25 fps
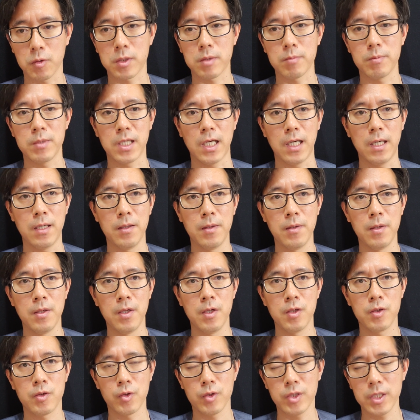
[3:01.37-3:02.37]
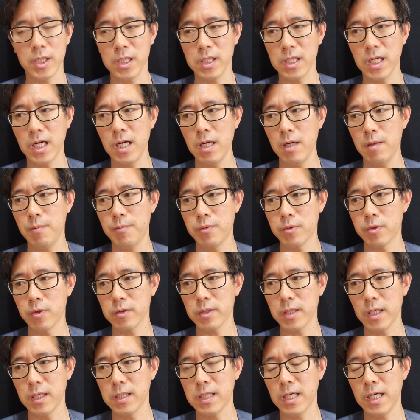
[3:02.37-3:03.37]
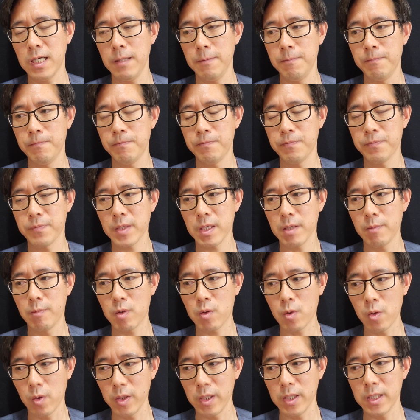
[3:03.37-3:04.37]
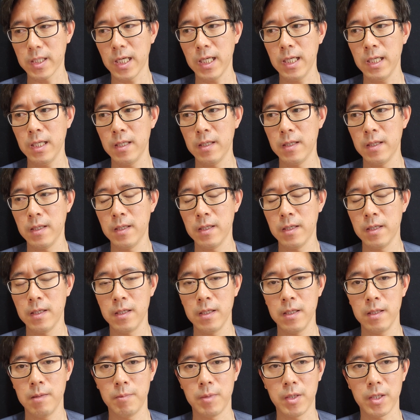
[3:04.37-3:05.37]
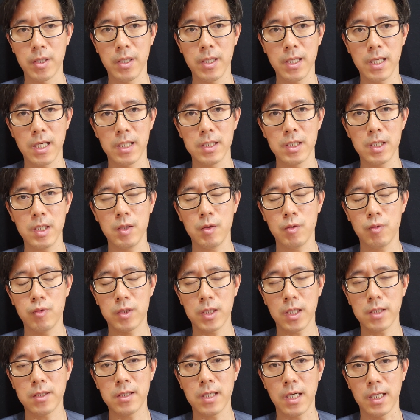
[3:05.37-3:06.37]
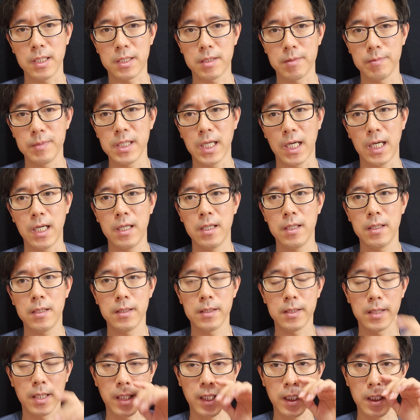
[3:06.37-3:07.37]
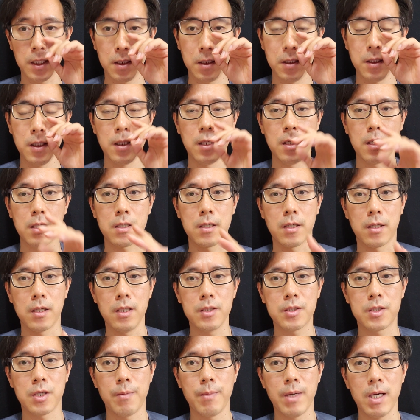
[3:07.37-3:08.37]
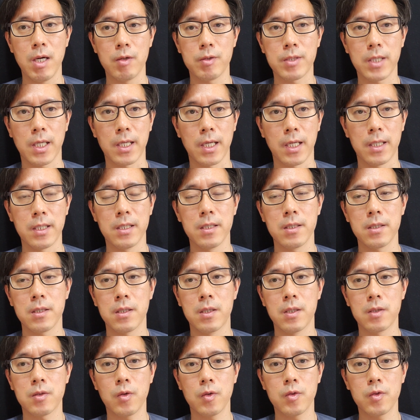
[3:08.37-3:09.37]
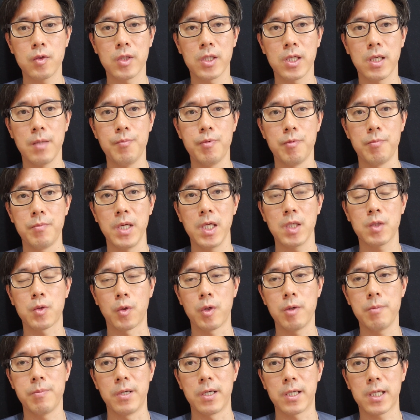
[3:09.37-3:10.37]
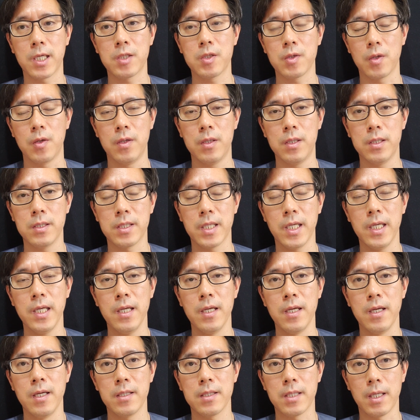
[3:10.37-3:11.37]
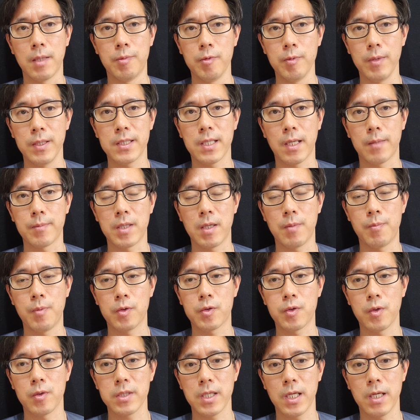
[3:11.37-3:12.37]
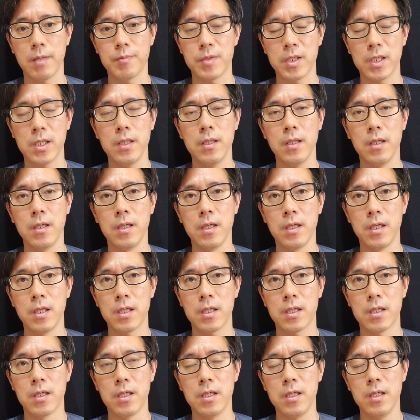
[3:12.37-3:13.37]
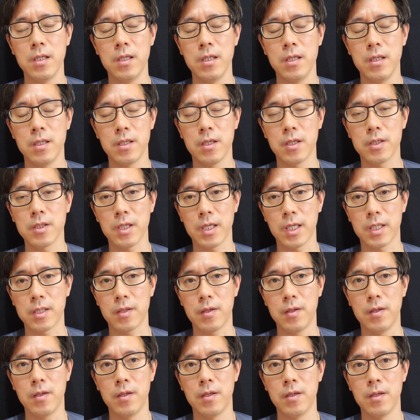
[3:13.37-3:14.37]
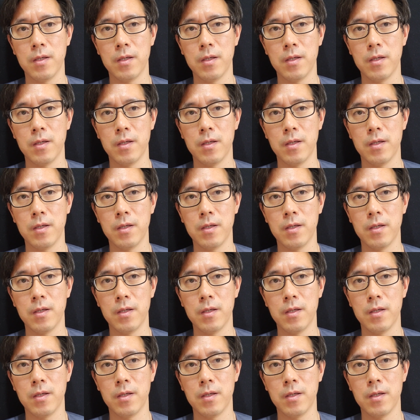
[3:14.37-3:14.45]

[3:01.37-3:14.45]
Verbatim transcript: 좋습니다. 주식이다, 부동산이다, 뭐 코인이다, 뭐 여러 가지 투자처가 있습니다. 근데 그걸 정말로 잘 아는 극소수들은 분명히 돈을 벌겠죠. 근데 대부분의 사람들, 보통 사람들은 그 영역에서